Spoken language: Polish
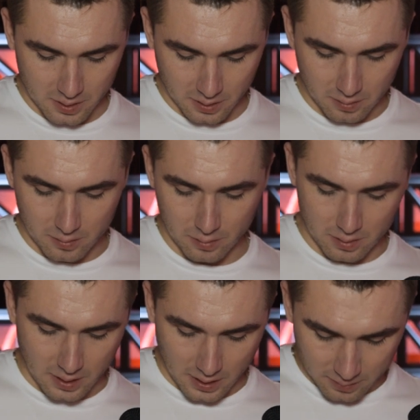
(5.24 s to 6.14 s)
taką
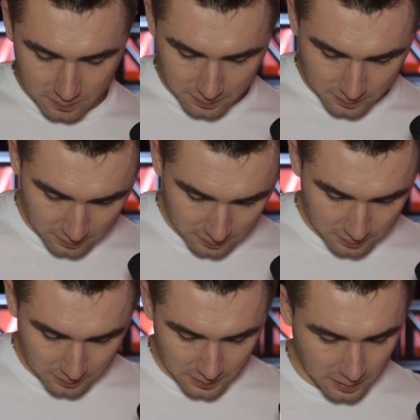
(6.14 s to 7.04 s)
kurtkę,
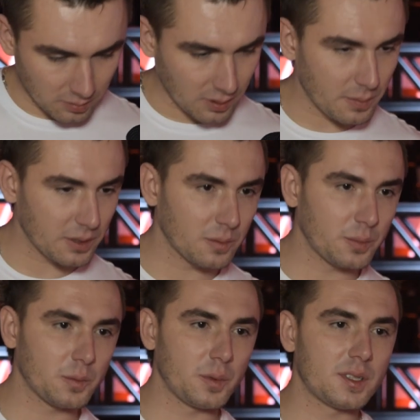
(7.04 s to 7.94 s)
mm, na której będą
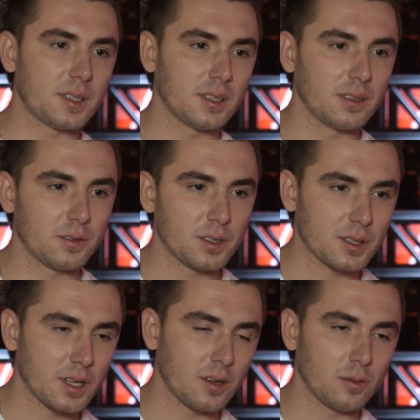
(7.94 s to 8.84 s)
podpisy
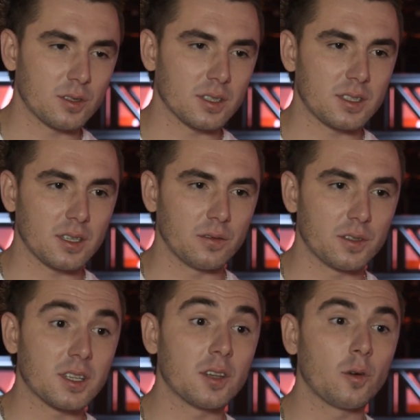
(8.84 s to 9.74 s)
wszystkich uczestników,
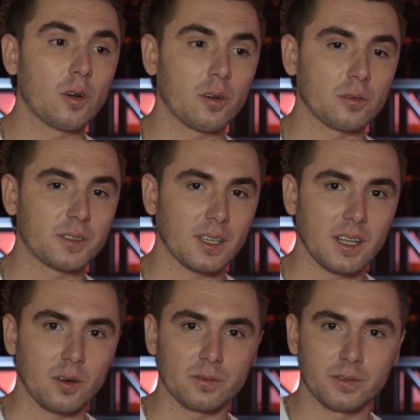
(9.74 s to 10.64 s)
wszystkich jurorów,
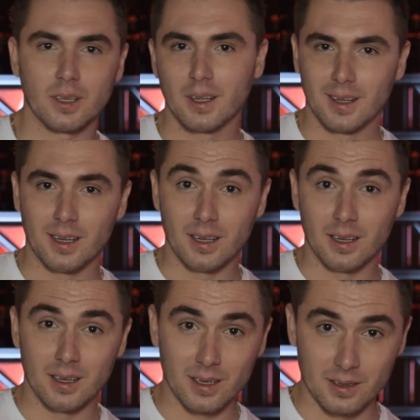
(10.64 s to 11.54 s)
trenerów
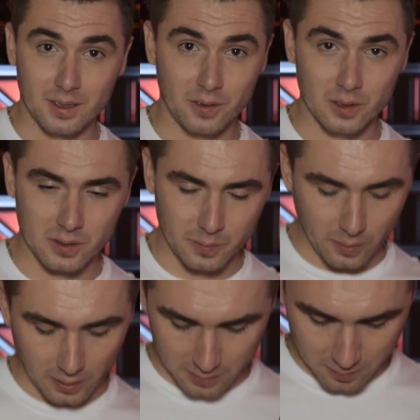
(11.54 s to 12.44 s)
e, The Voice of Poland.